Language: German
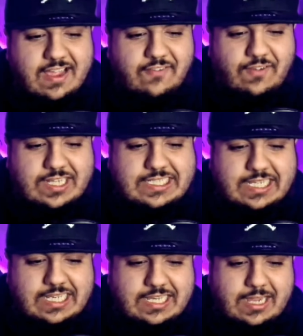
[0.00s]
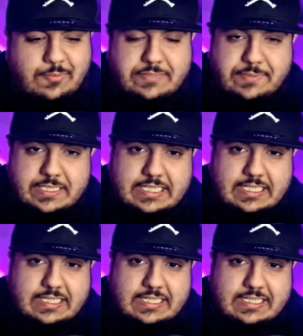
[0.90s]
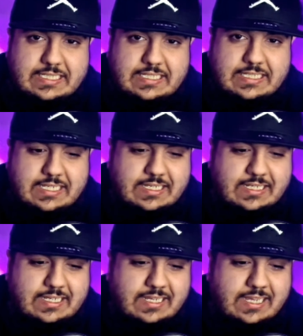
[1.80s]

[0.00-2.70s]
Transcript: was denn damals passiert ist, äh,